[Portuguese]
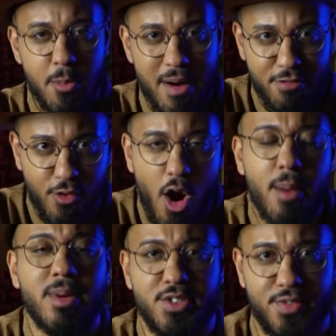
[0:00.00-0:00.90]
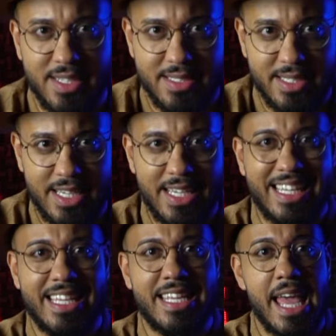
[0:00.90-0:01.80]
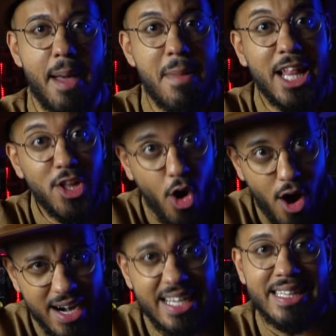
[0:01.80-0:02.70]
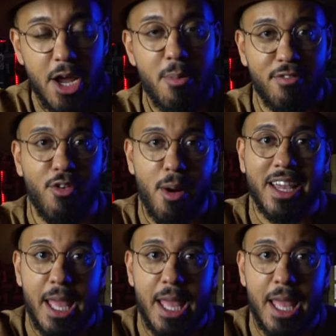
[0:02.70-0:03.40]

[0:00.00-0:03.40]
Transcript: uma forma de fazer que é melhor e tem uma forma